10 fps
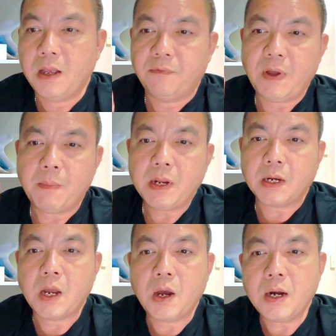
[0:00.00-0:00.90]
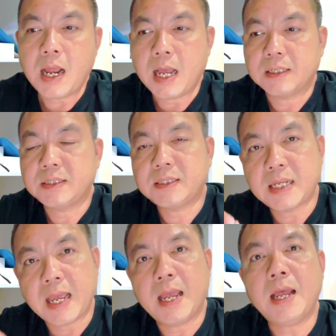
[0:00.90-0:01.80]
Và bên cạnh đó là
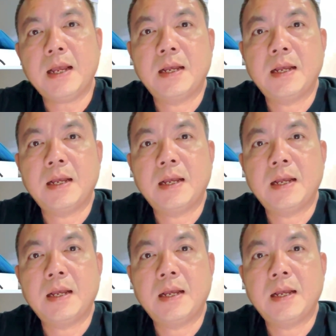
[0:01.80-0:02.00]
sẽ